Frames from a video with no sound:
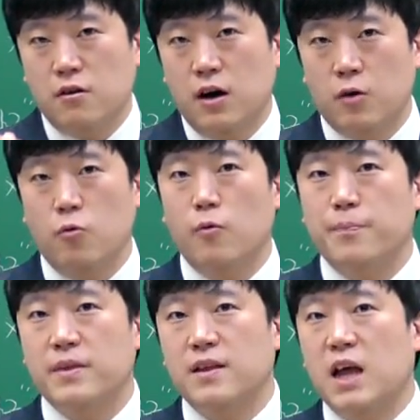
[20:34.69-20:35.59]
거하고
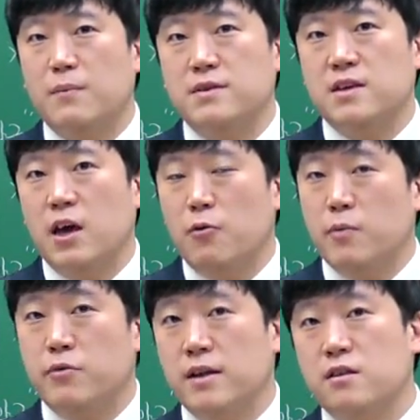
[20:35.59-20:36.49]
그다음에 이제 해외
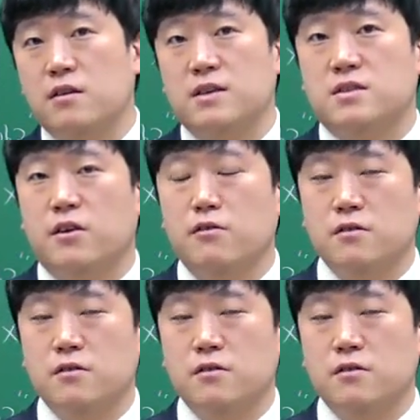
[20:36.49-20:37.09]
브랜드가 있어요.